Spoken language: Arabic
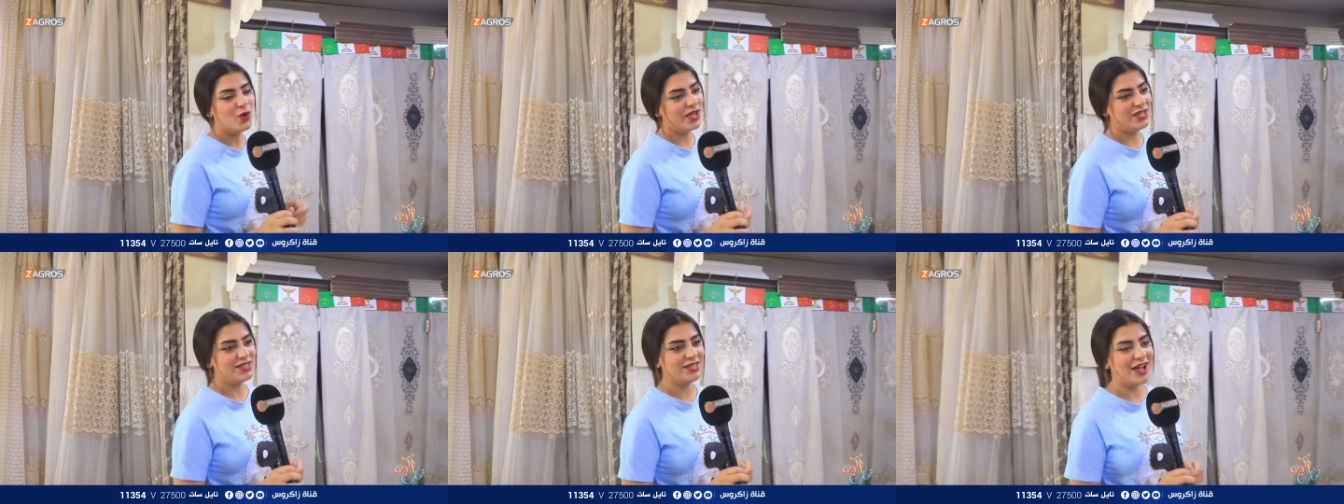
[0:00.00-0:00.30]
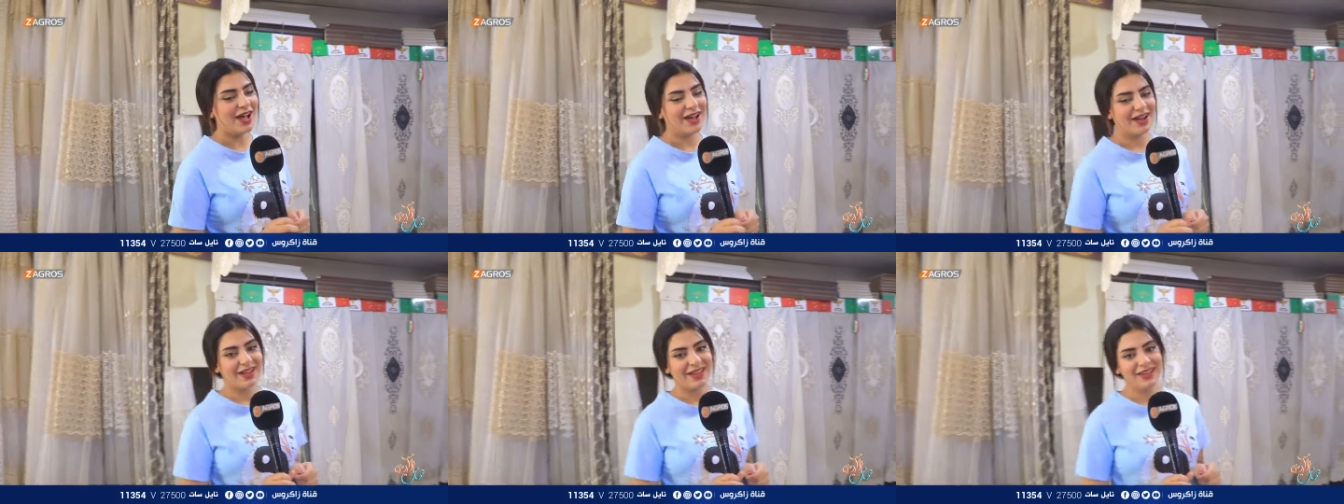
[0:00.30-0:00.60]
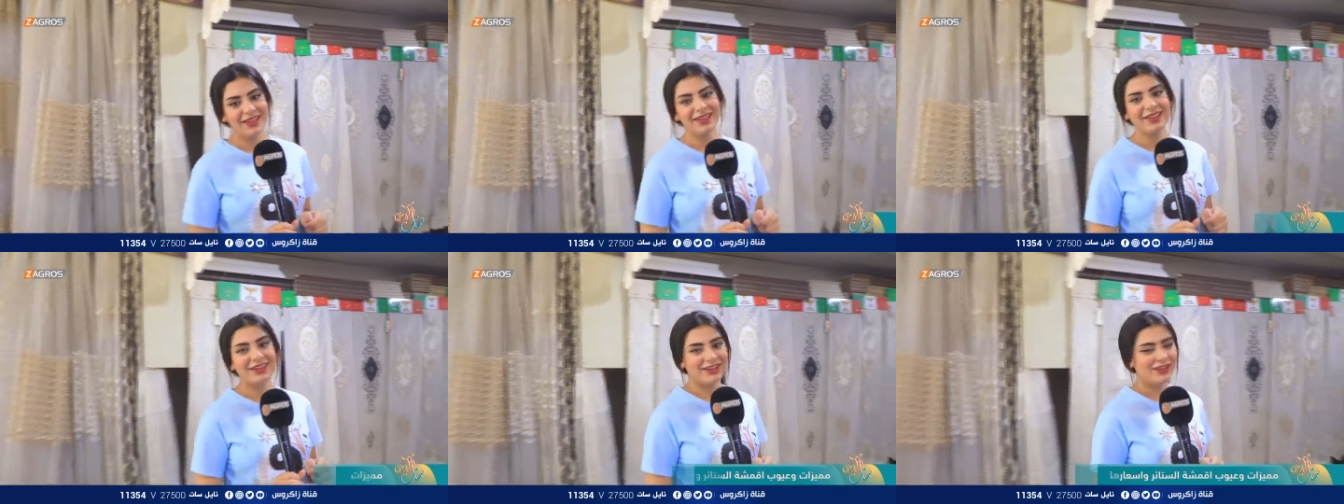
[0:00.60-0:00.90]

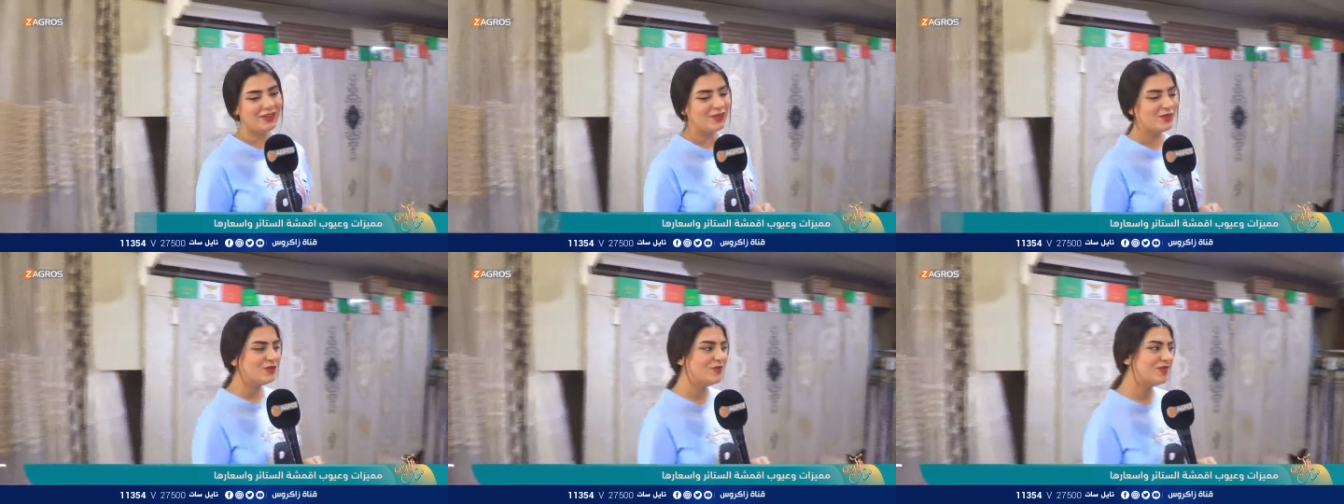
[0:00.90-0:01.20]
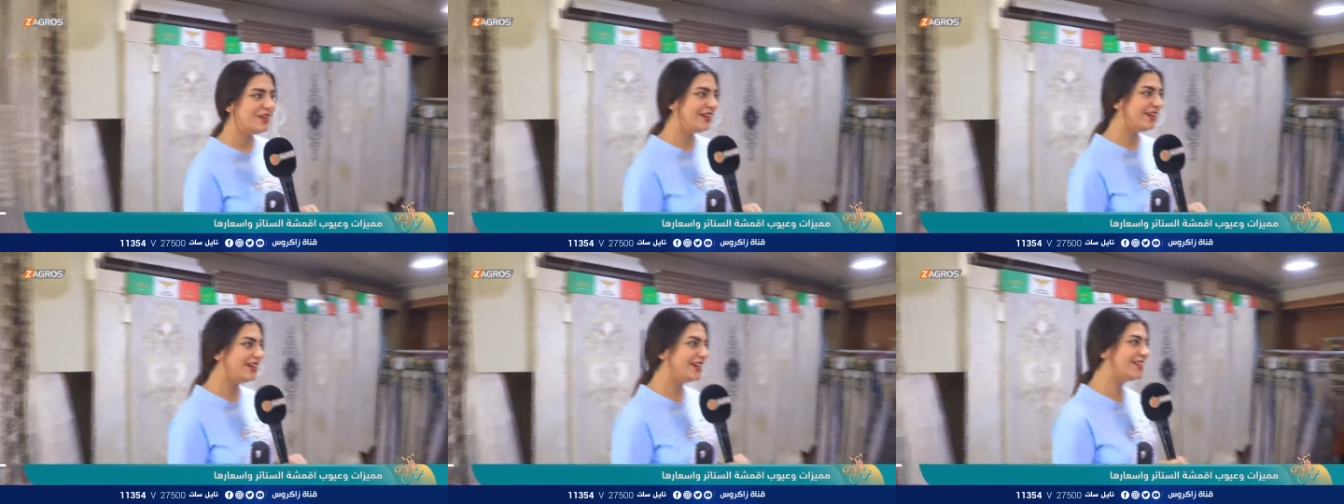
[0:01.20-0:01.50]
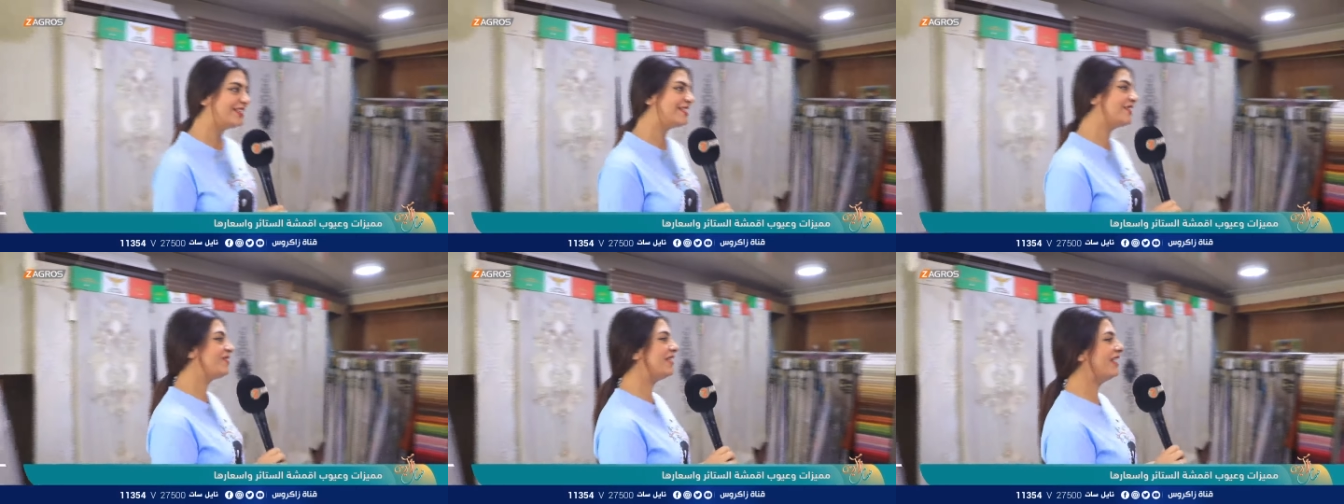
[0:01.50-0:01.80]
وأسعارها خليكم ويانا
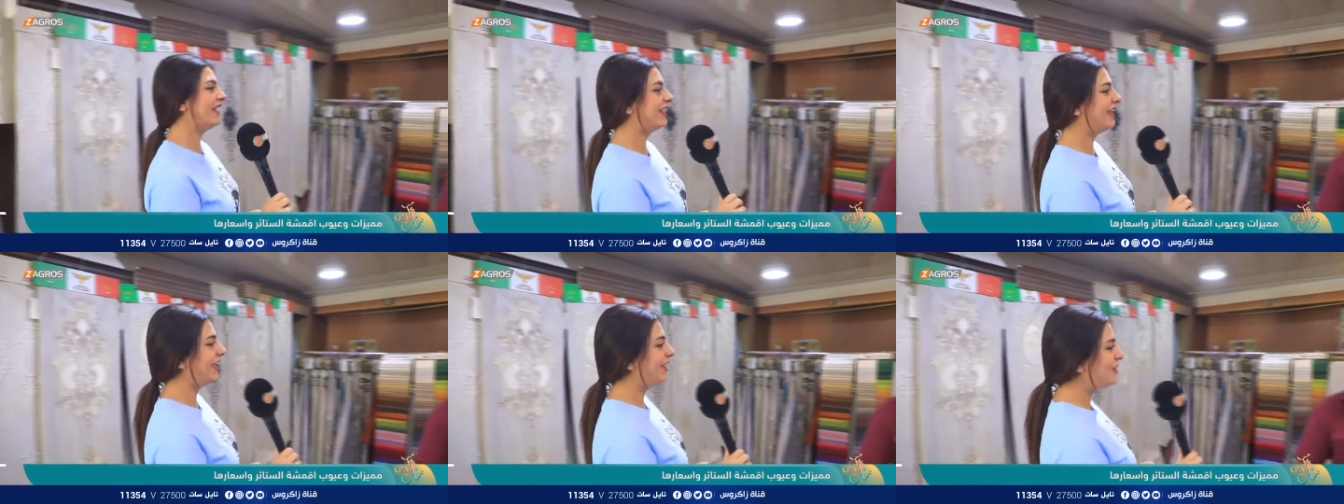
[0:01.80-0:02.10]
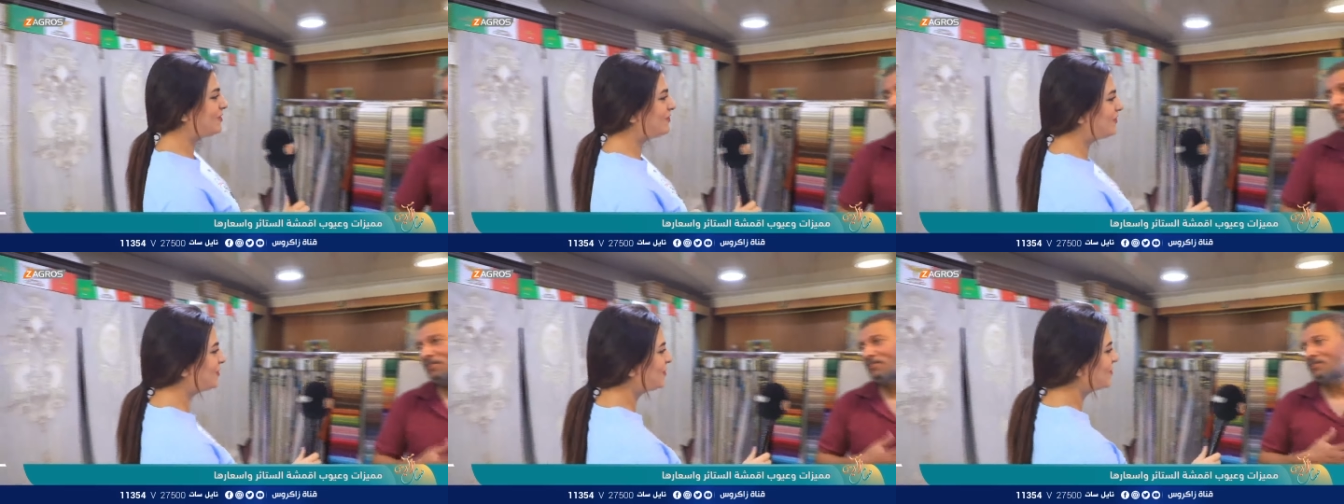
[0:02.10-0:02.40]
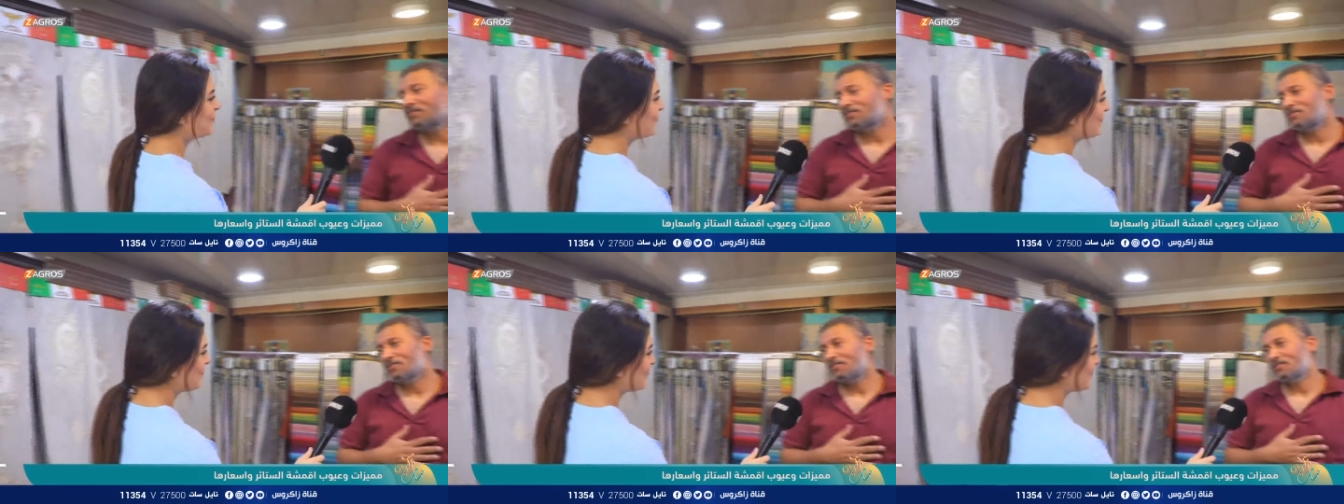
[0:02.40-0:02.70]
يعني. صباح الخير عمر